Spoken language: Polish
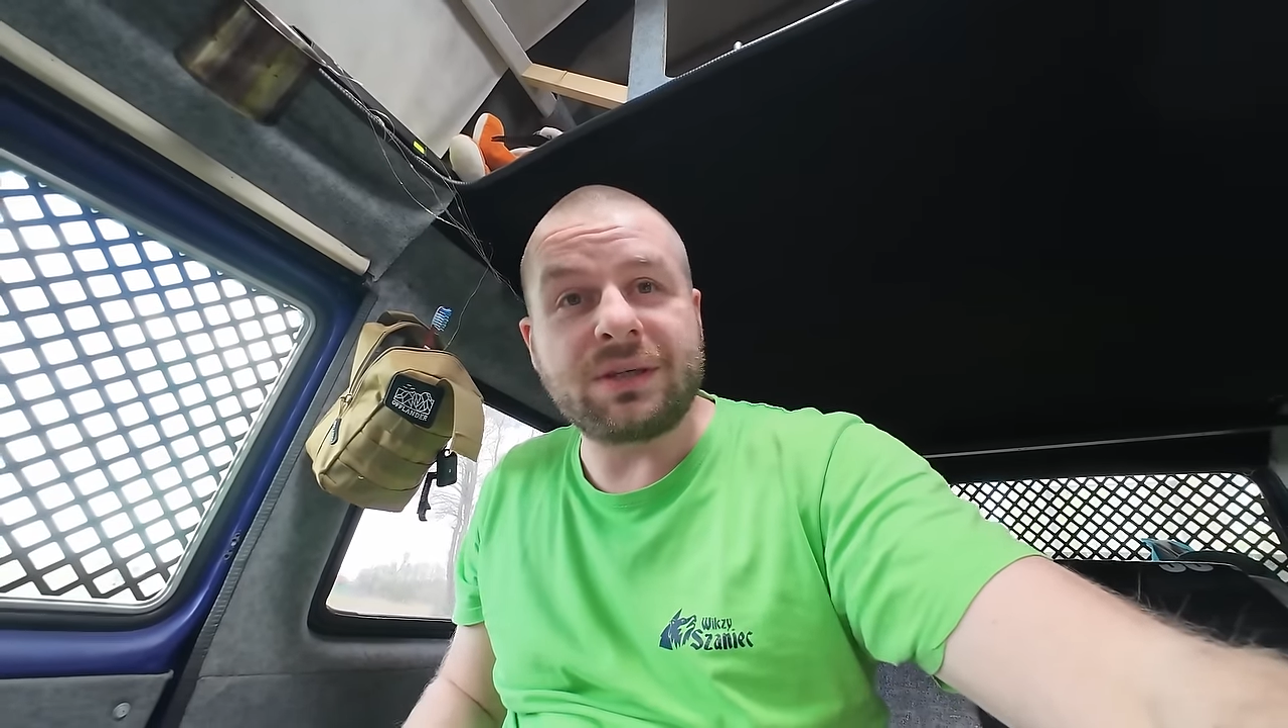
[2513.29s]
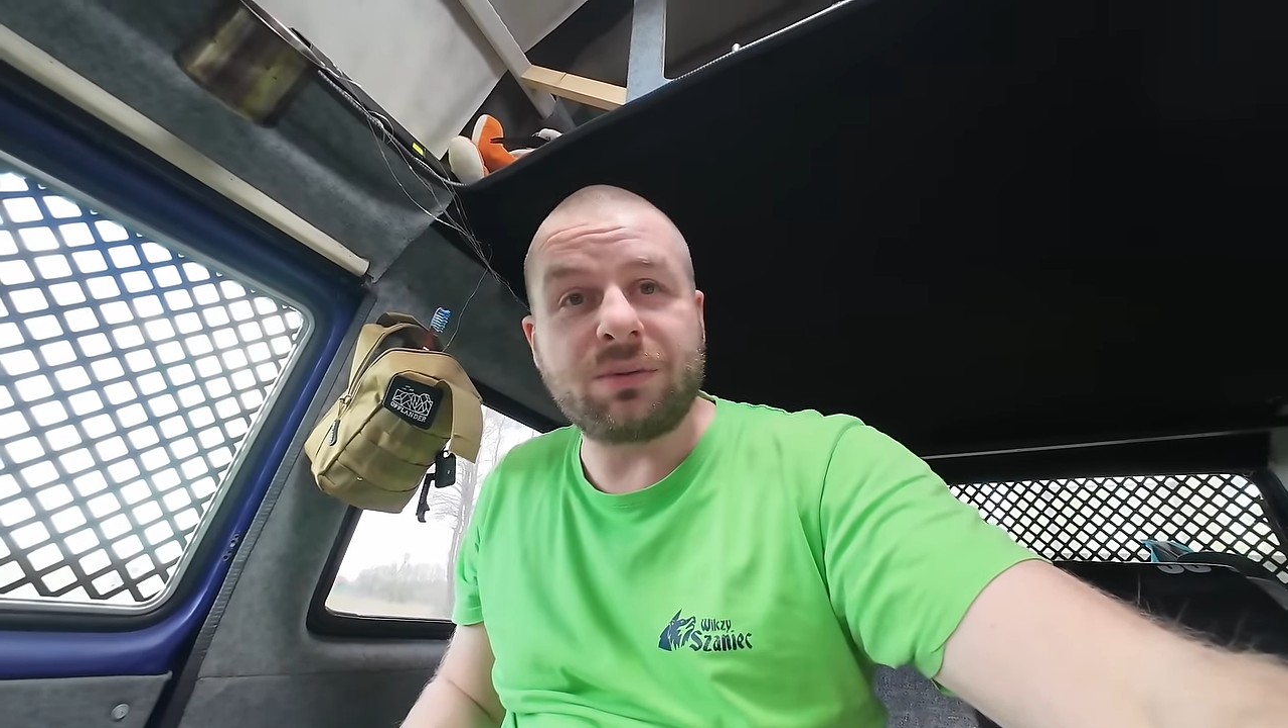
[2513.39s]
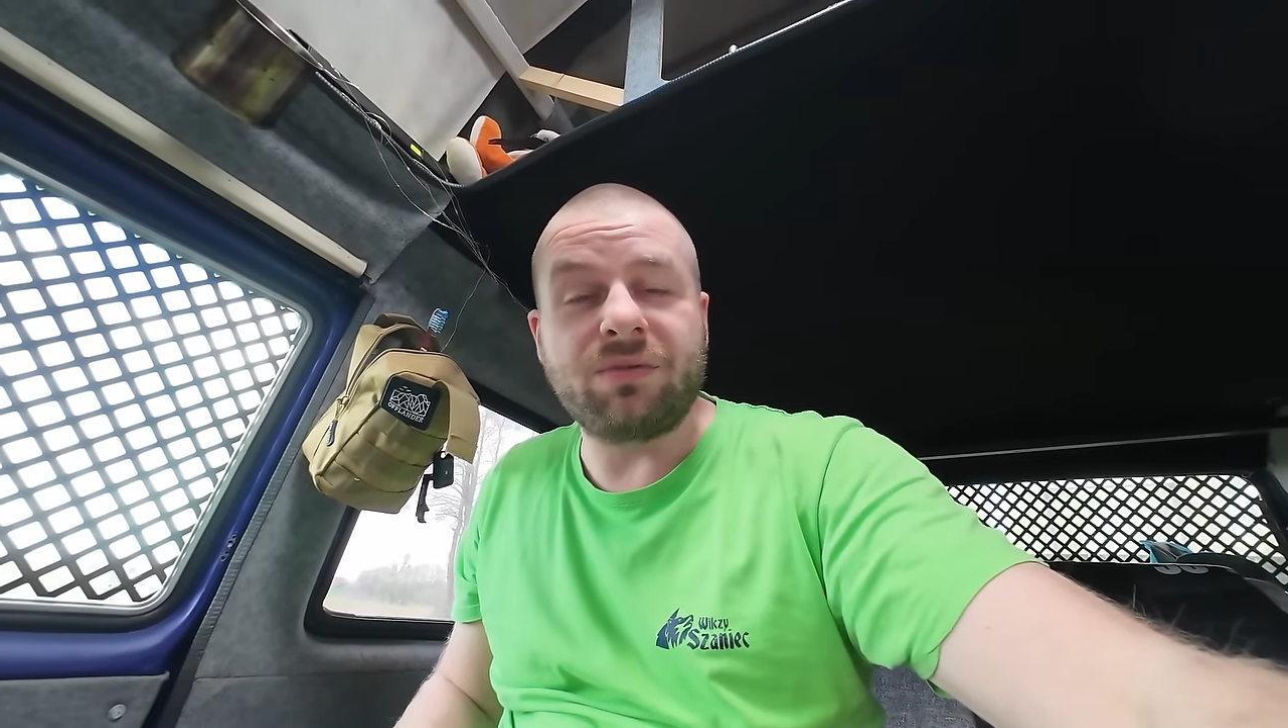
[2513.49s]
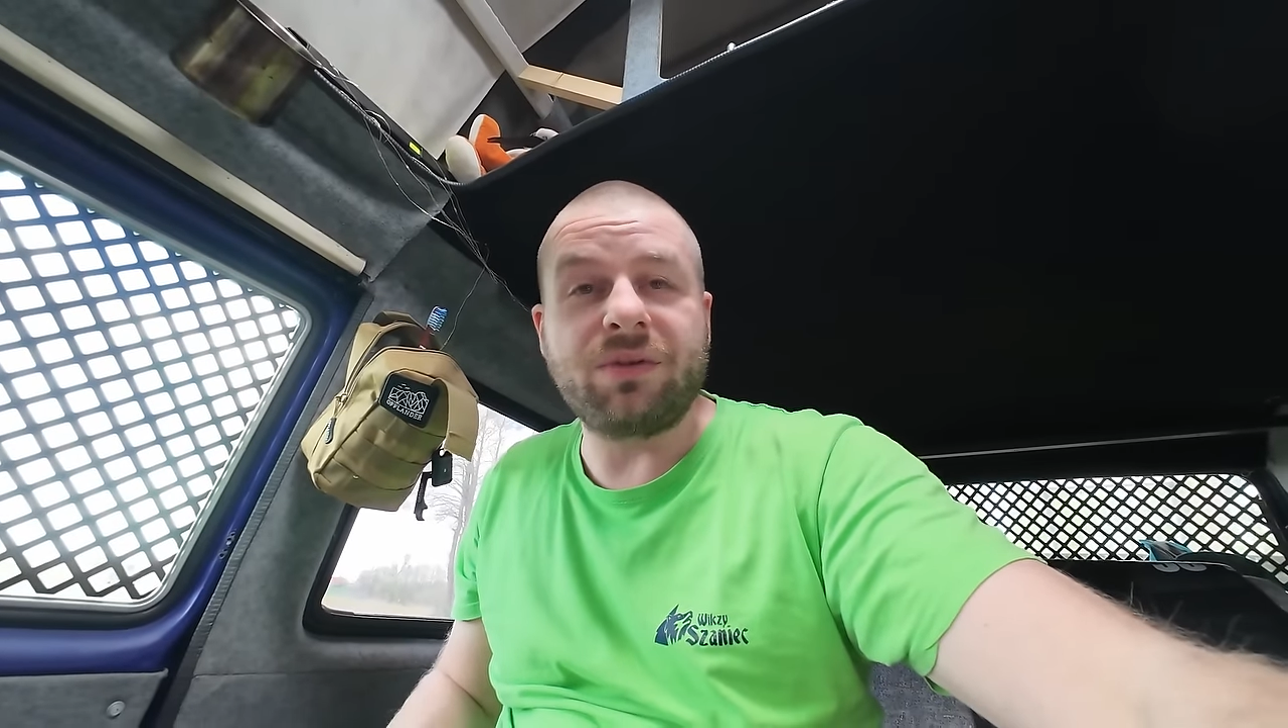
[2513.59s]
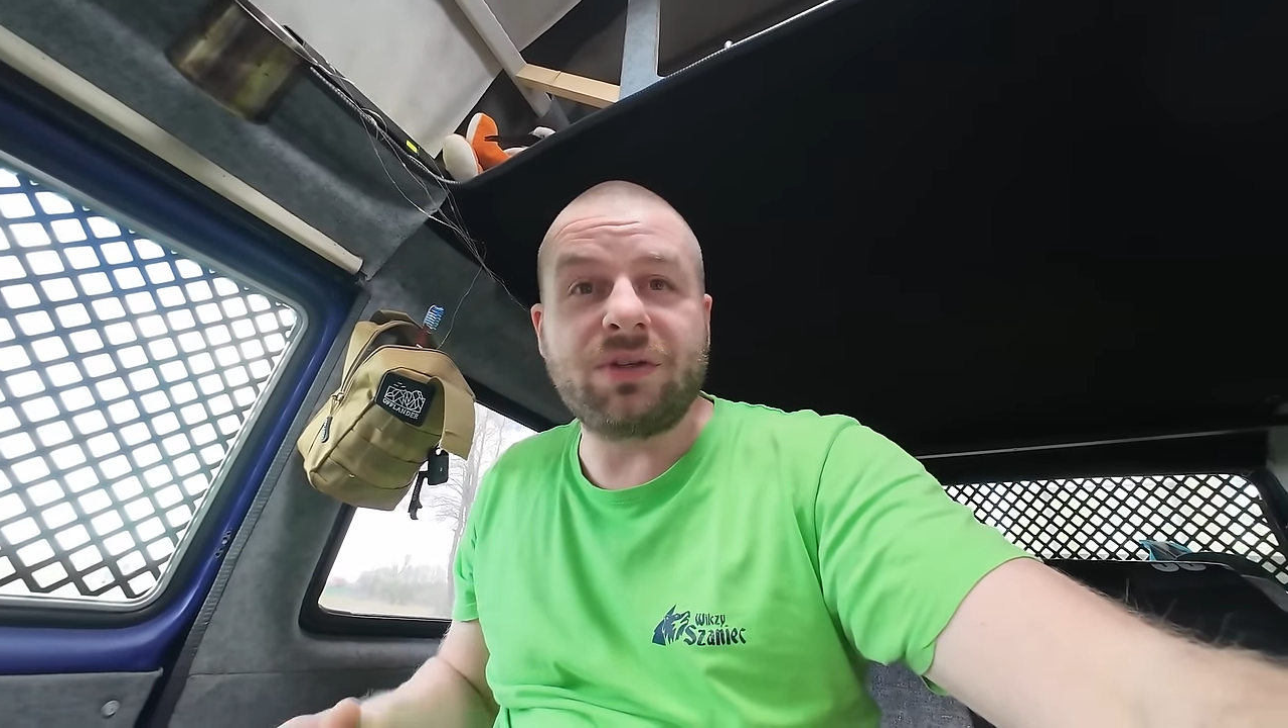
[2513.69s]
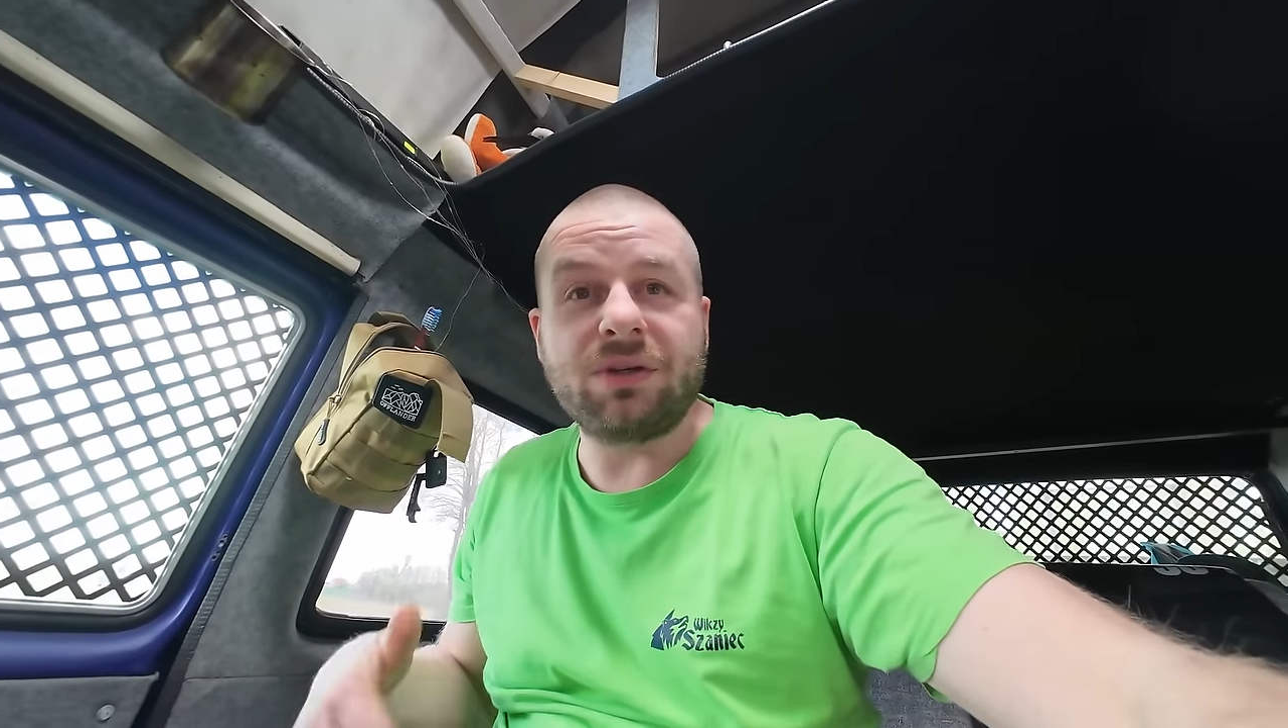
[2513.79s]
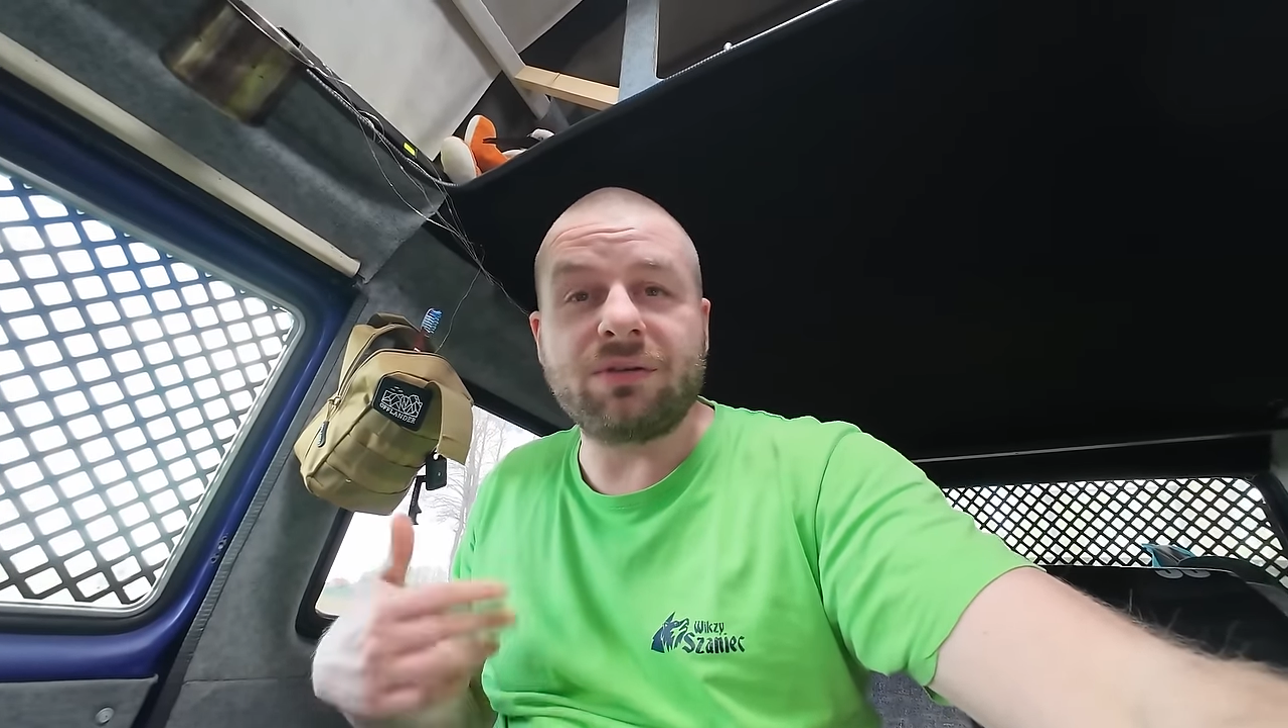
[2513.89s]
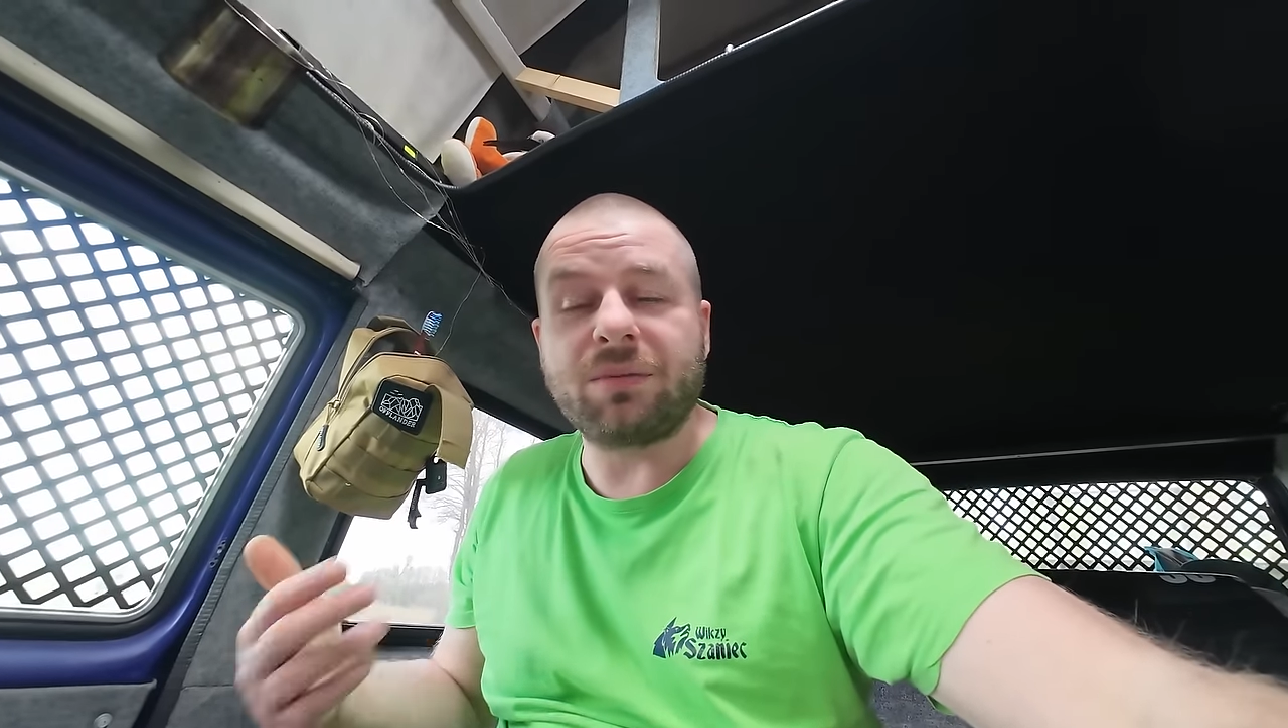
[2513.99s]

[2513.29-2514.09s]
całkowicie,